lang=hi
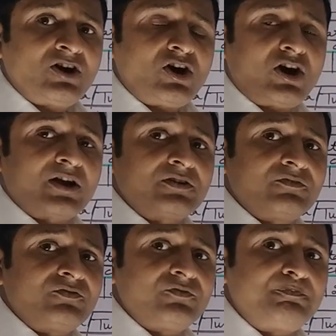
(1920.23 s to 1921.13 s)
और
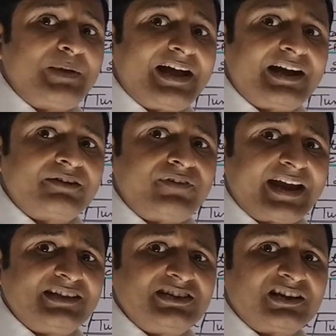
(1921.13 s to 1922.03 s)
पेयर्ड
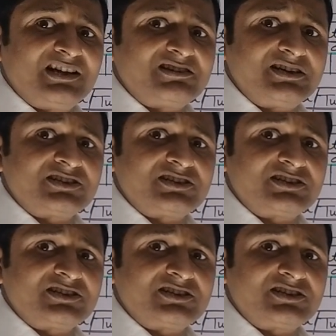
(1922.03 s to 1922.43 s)
फेरेंजियल गिल